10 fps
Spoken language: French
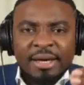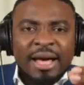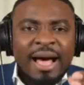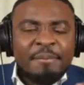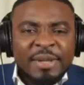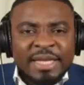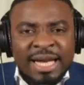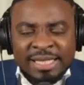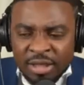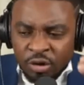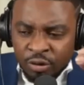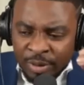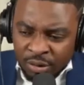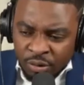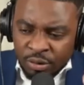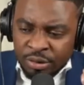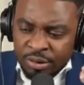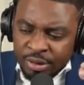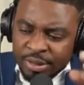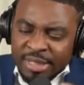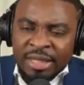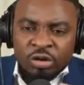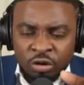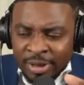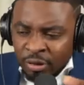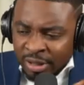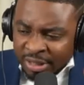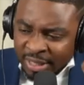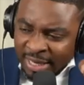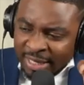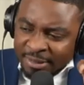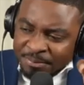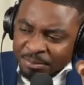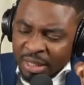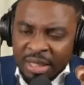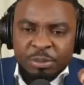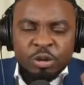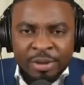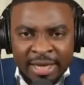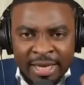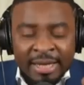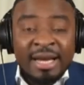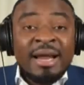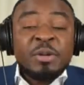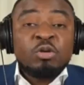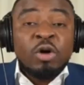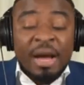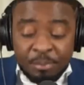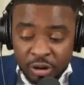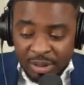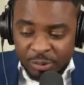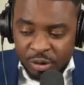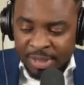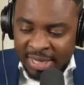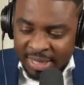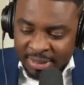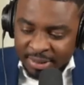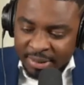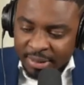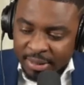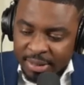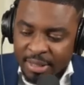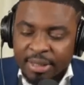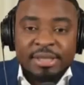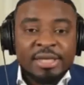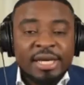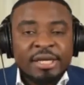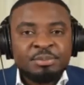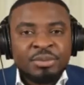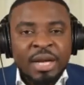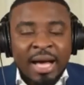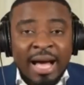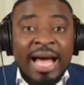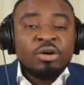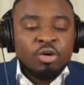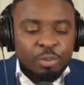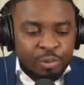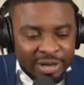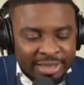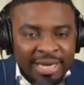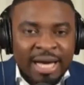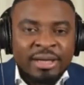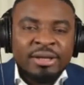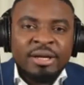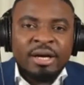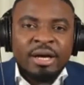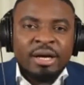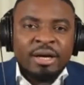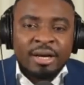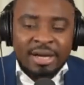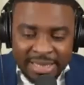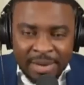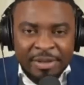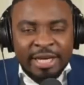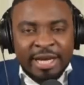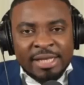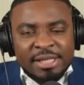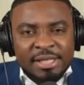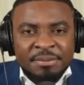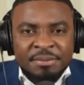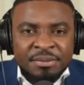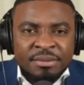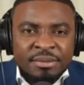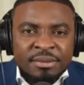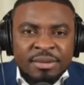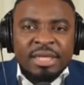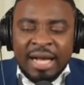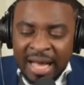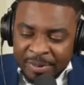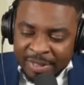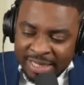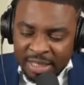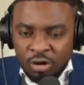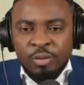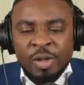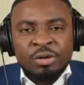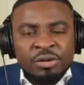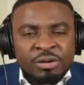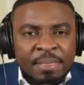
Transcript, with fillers: capitale San Domingo, Santo Domingo en général, République dominicaine. Dans plus gros port République dominicaine qui c'est la Ras Americas qui est la capitale Santo Domingo.